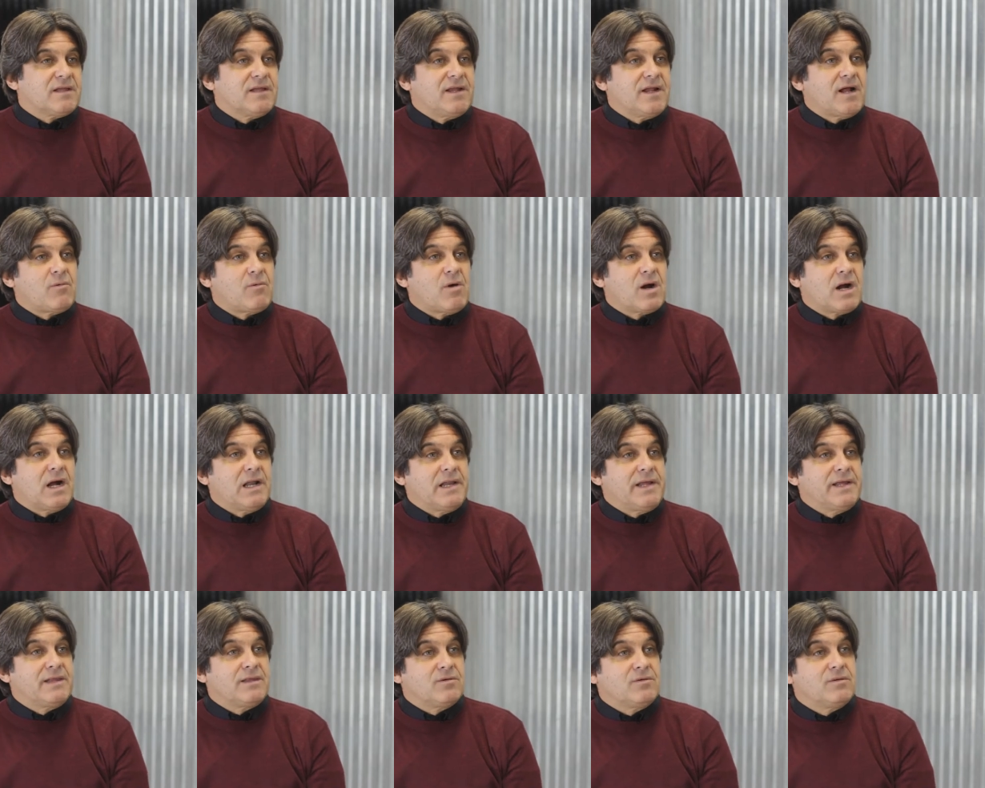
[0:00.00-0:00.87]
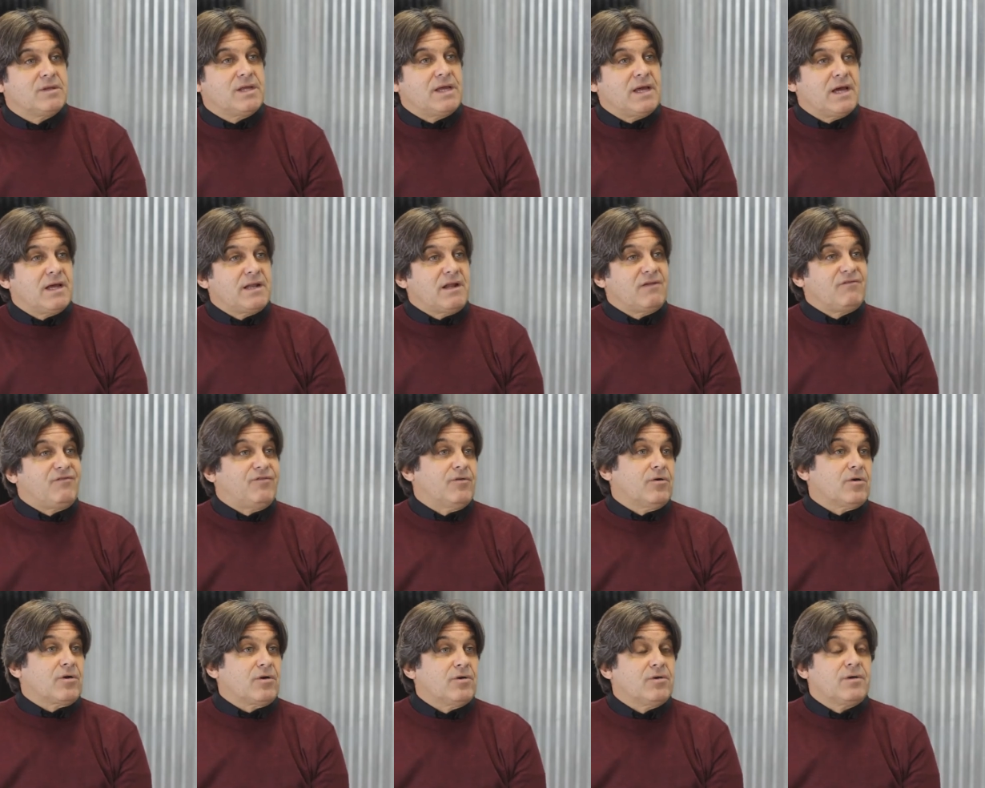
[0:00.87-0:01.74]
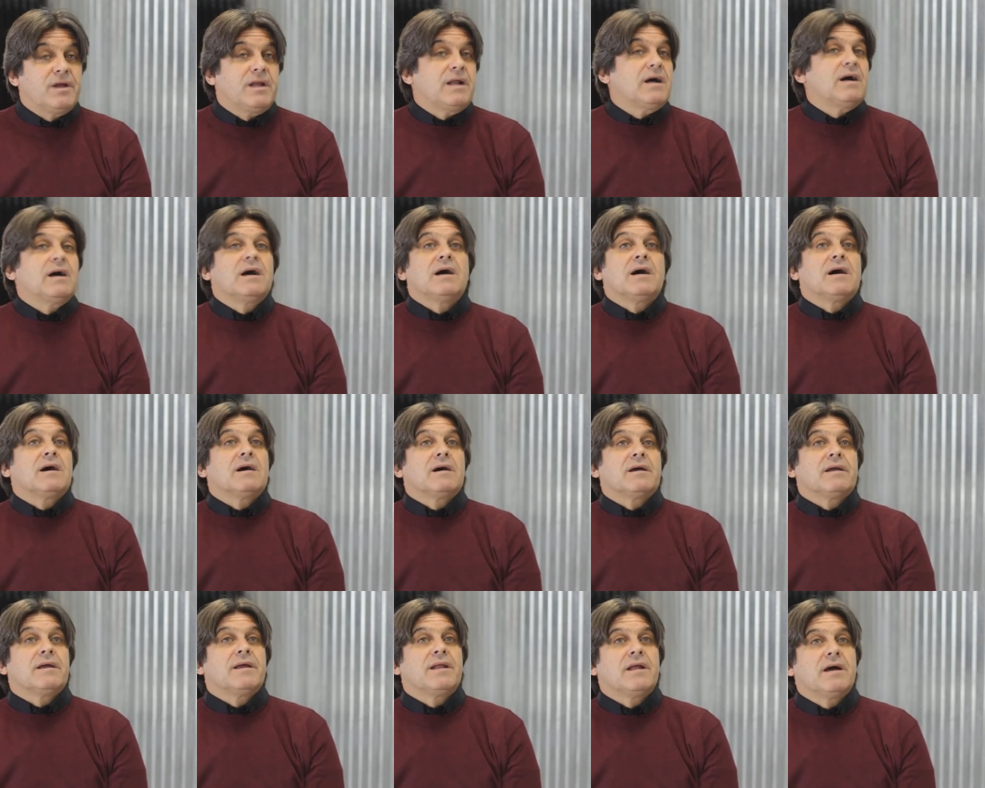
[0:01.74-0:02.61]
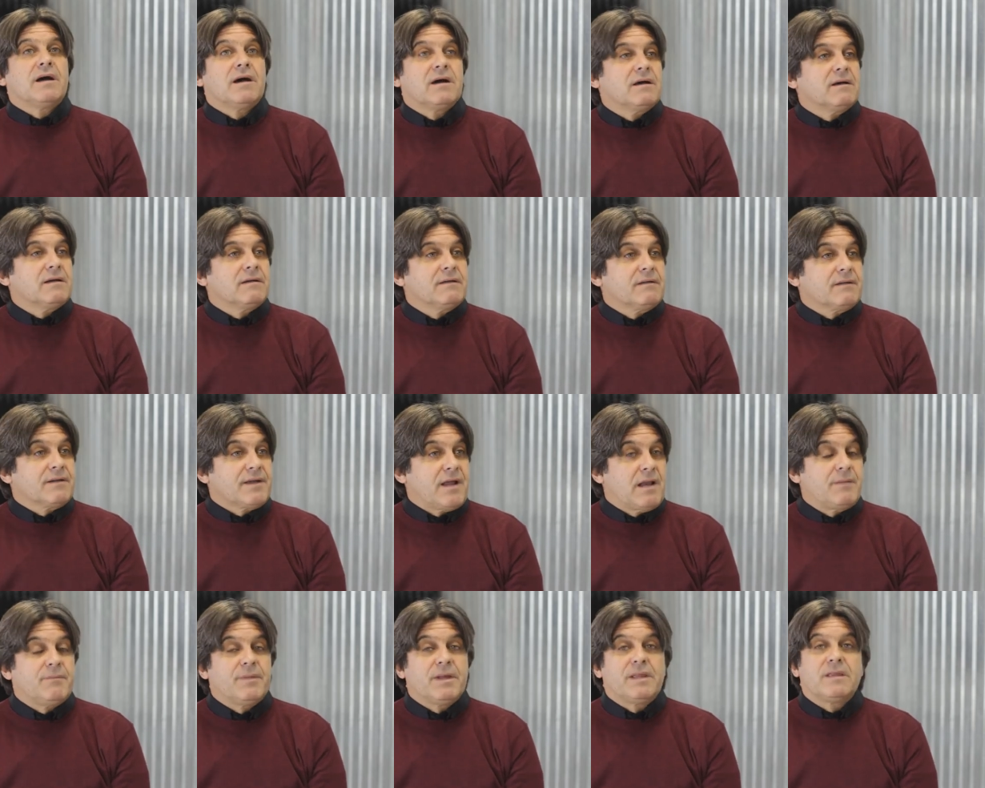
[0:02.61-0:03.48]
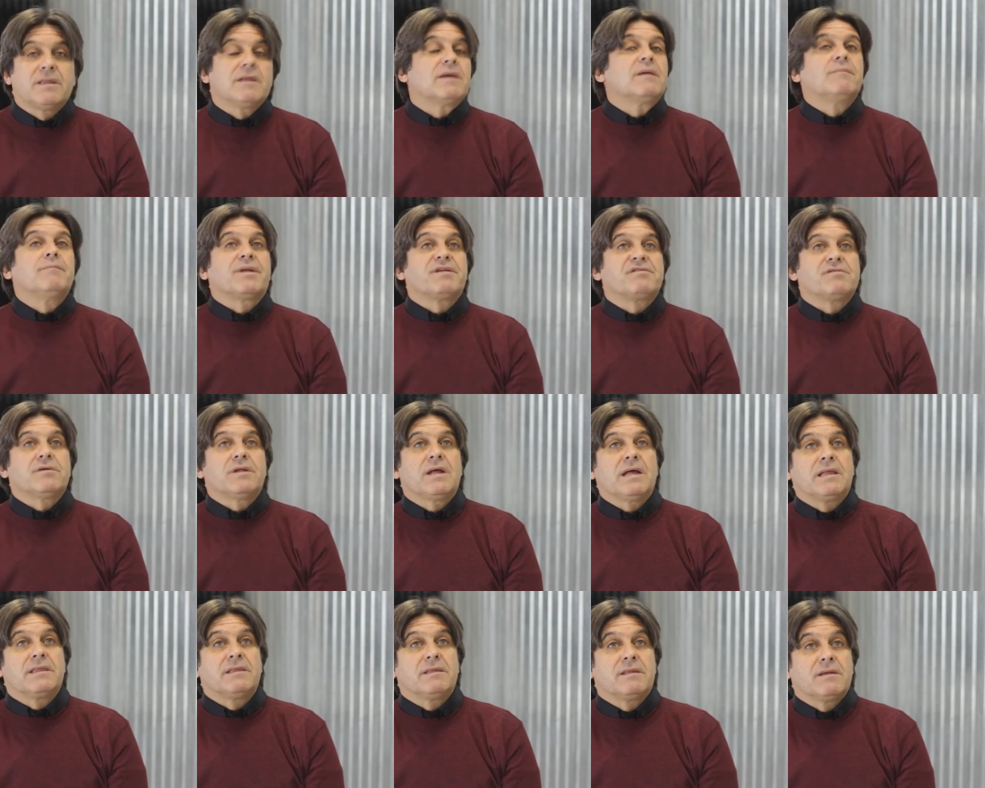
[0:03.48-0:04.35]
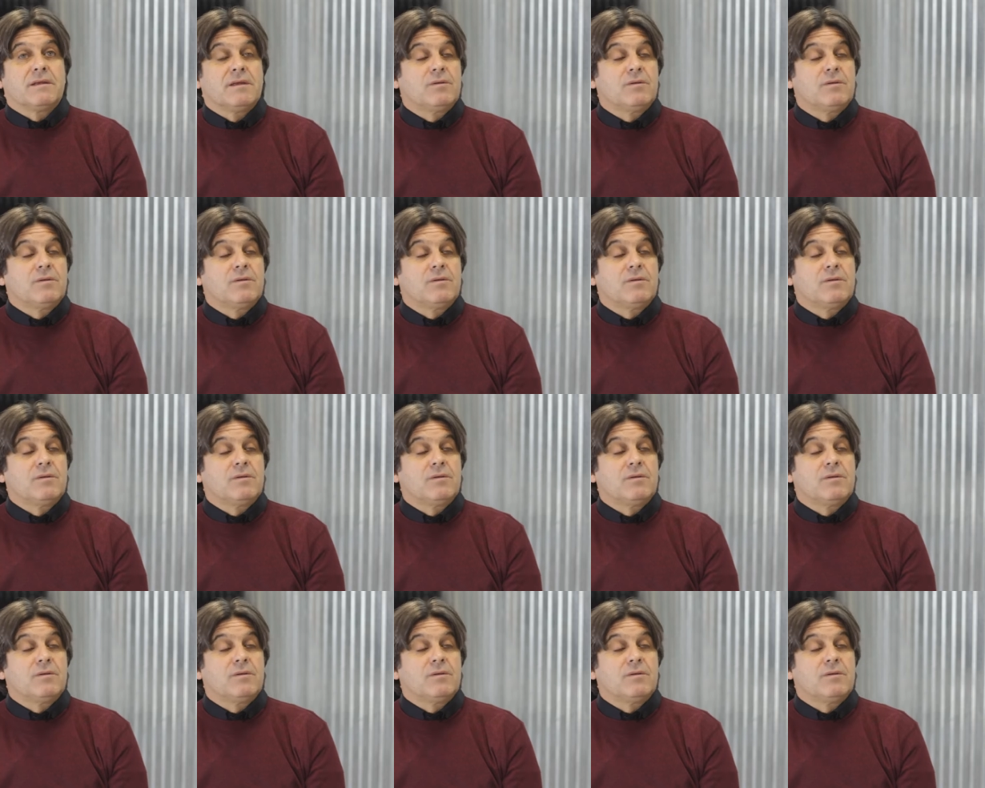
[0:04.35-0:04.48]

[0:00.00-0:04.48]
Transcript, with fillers: Tener agua caliente un día en el forno era, era realmente impresionante.